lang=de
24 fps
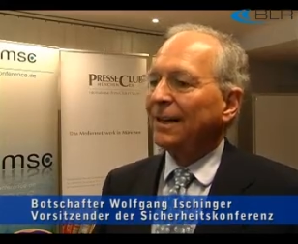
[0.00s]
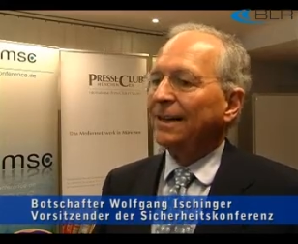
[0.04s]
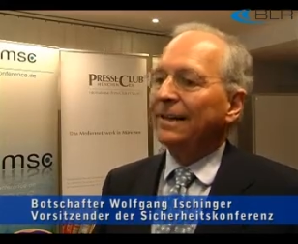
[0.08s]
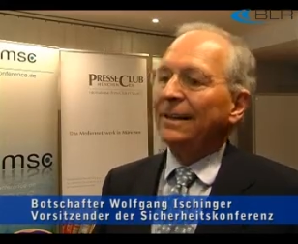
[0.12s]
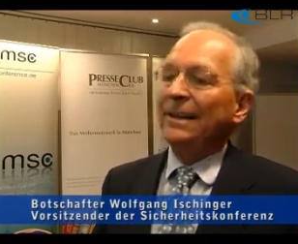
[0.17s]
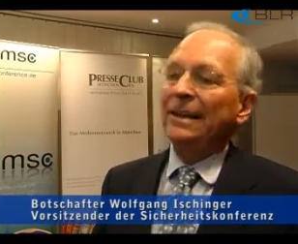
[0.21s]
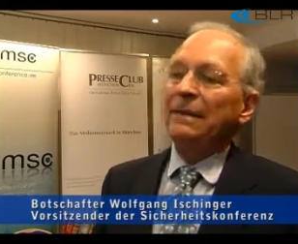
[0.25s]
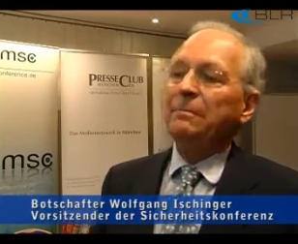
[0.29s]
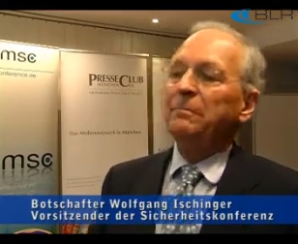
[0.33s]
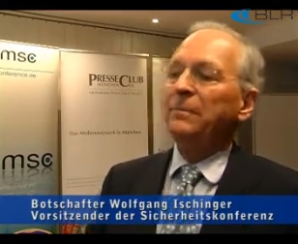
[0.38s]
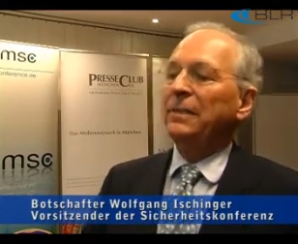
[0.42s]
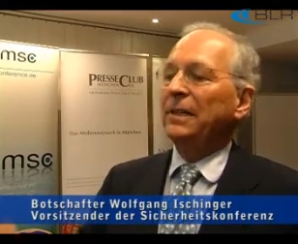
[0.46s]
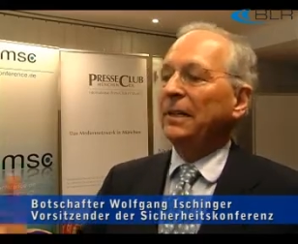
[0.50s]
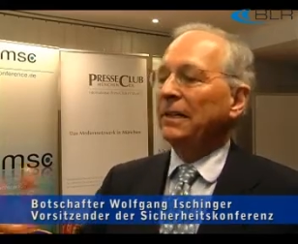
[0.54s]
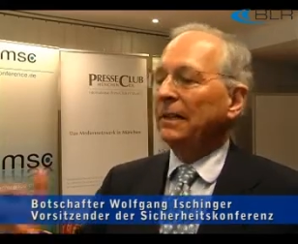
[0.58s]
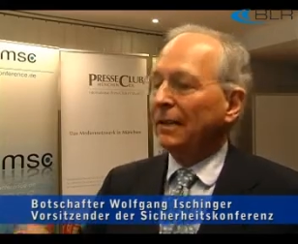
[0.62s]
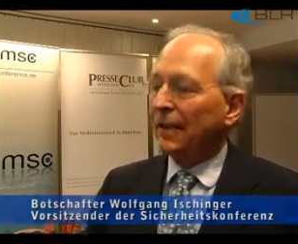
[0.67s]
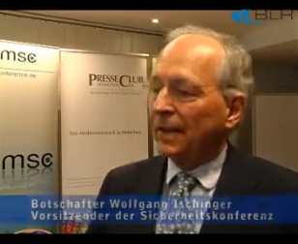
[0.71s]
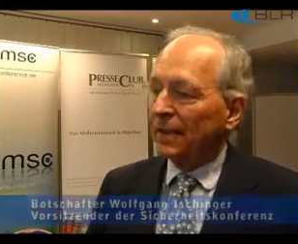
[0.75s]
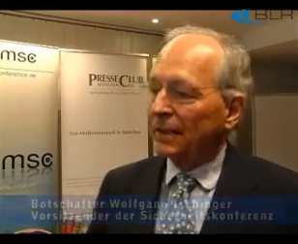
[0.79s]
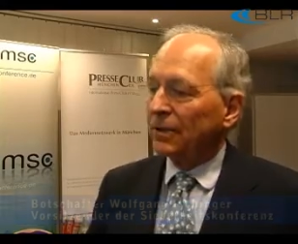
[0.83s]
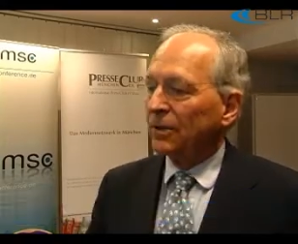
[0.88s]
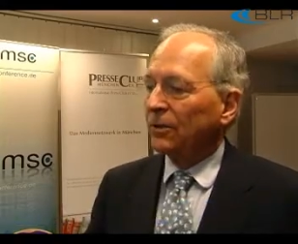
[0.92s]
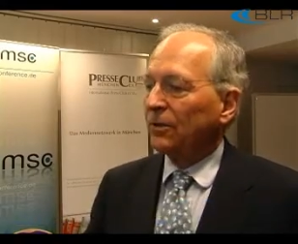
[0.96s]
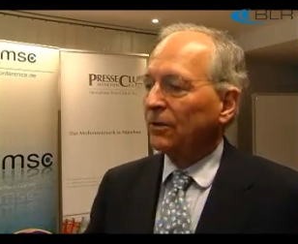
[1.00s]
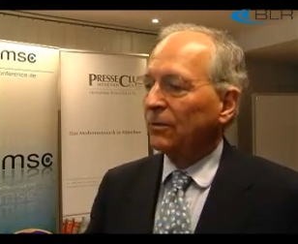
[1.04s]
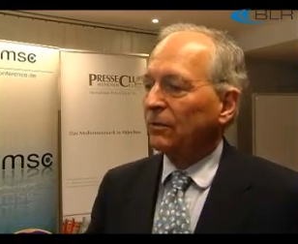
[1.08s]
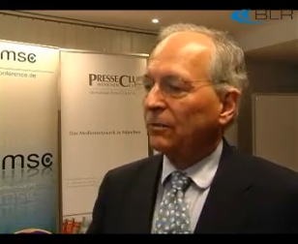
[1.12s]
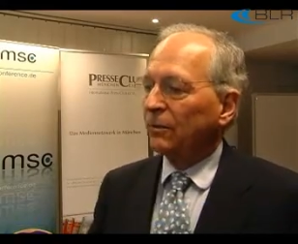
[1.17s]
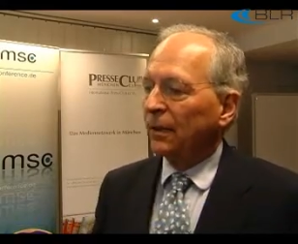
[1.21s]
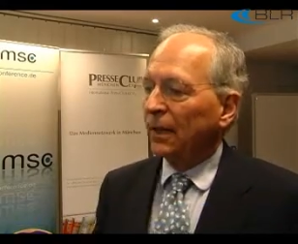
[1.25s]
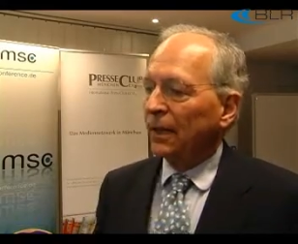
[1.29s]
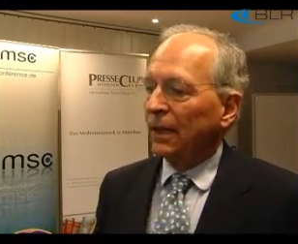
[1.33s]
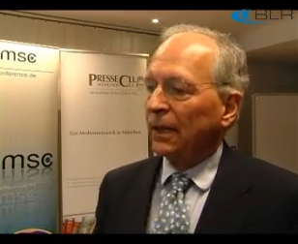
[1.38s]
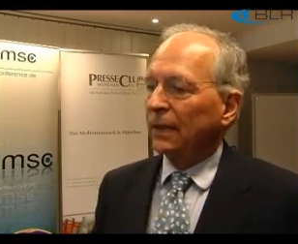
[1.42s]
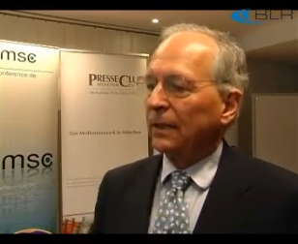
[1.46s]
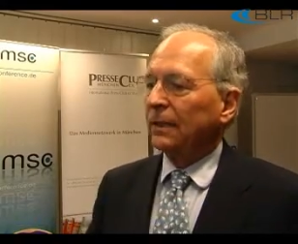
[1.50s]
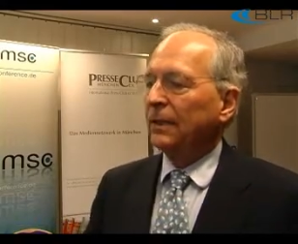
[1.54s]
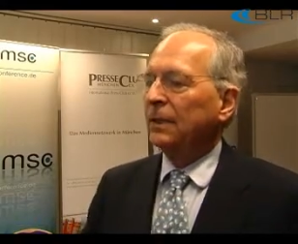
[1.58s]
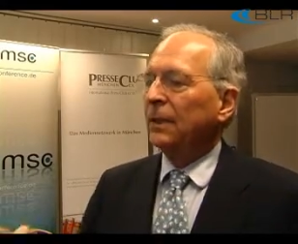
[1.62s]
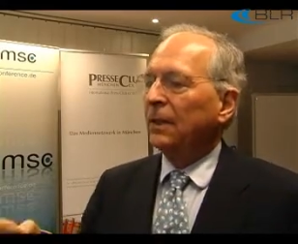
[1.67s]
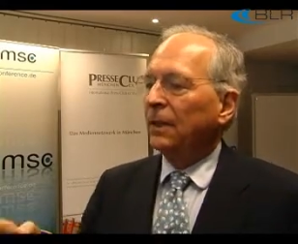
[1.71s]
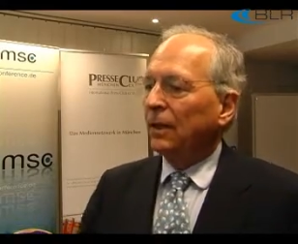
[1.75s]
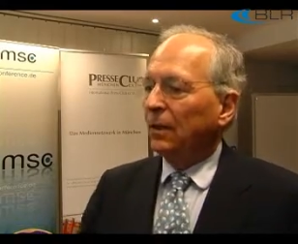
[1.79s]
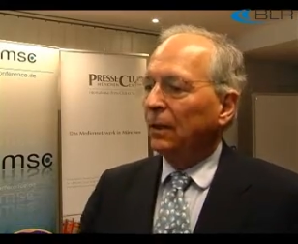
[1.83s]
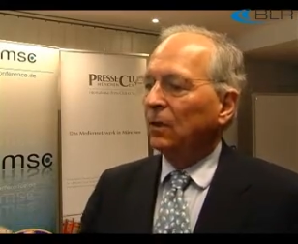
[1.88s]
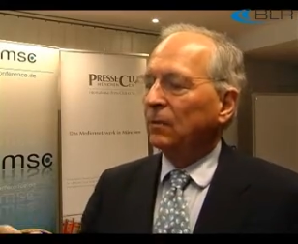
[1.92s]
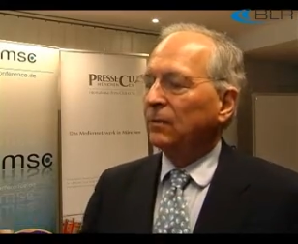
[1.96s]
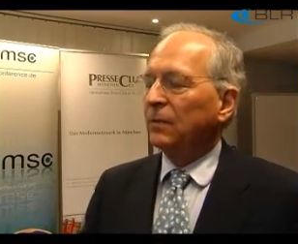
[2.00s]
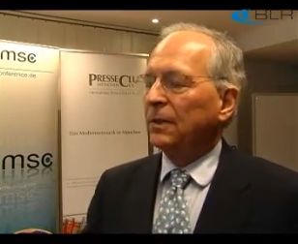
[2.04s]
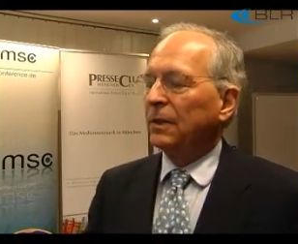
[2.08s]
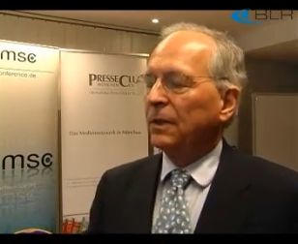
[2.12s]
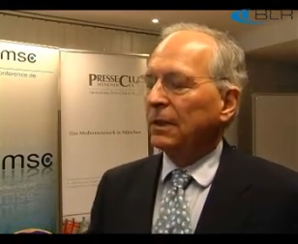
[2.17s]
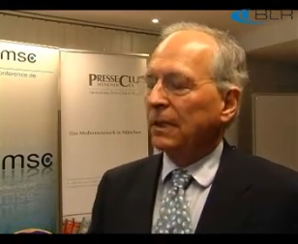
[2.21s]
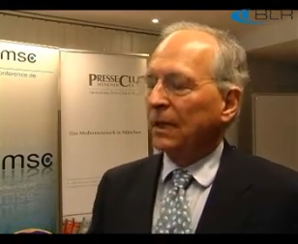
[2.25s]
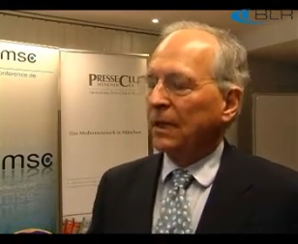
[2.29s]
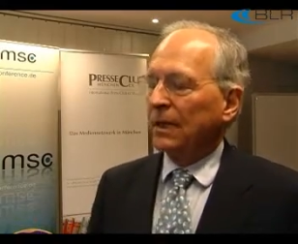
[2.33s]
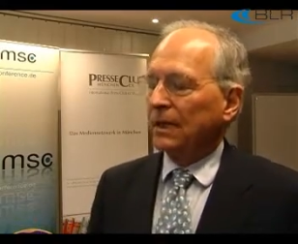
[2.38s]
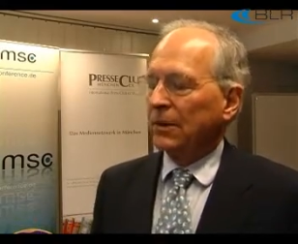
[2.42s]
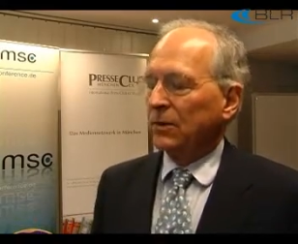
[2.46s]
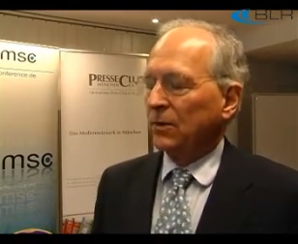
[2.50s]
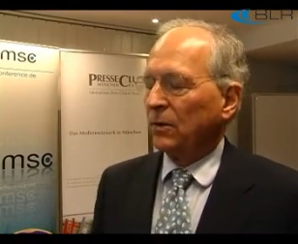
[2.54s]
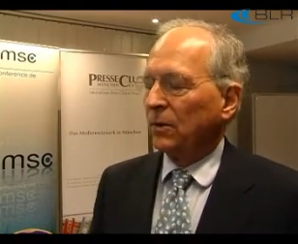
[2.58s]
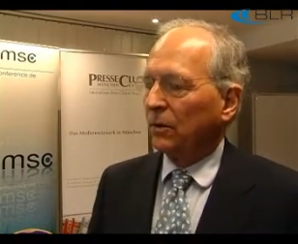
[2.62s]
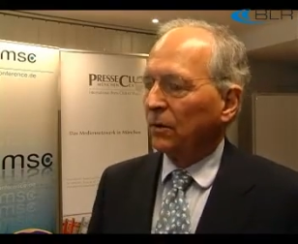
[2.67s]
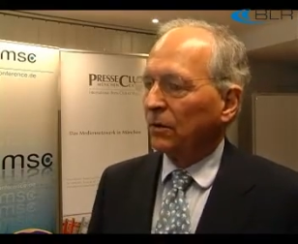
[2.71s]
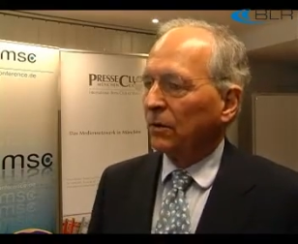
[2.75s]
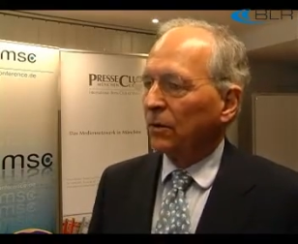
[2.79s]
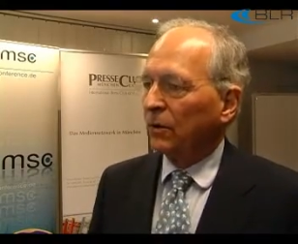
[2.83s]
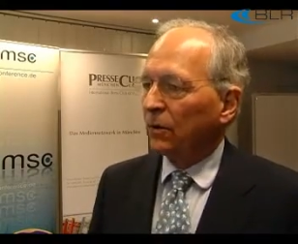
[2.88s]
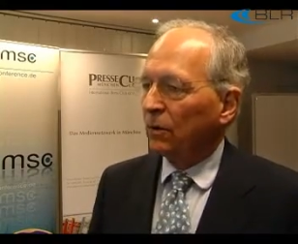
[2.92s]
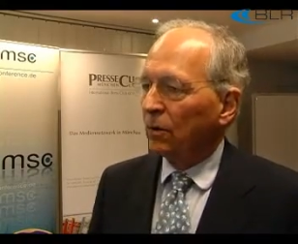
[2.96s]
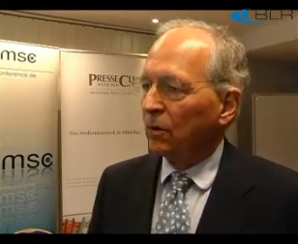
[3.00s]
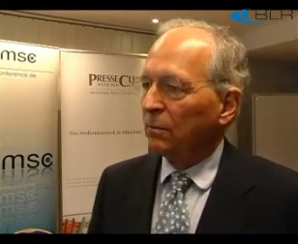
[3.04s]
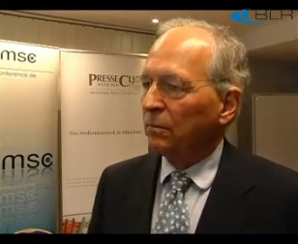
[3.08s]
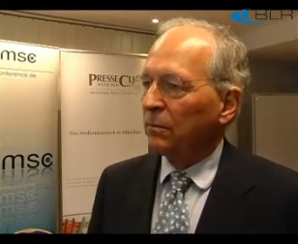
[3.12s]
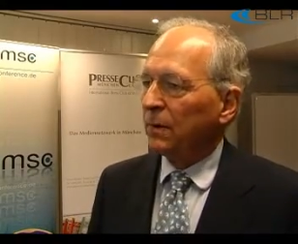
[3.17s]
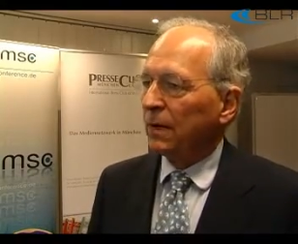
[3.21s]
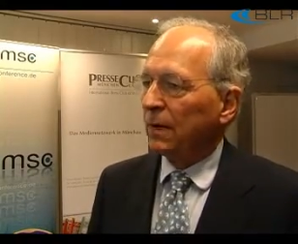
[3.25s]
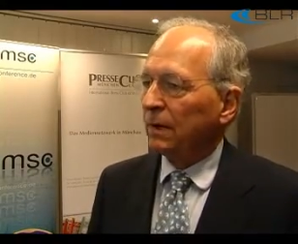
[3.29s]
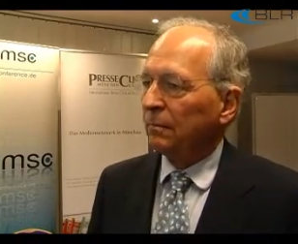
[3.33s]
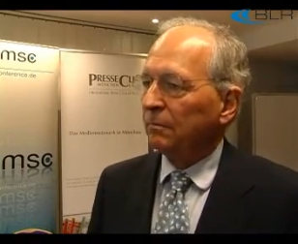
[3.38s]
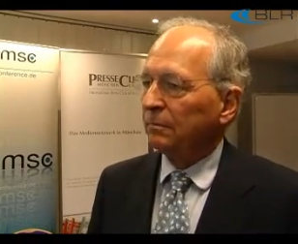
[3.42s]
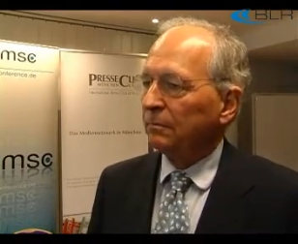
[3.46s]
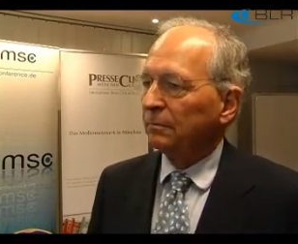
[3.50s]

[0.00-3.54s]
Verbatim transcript: neben den klassischen Fragen auf die Tagesordnung gehoben haben.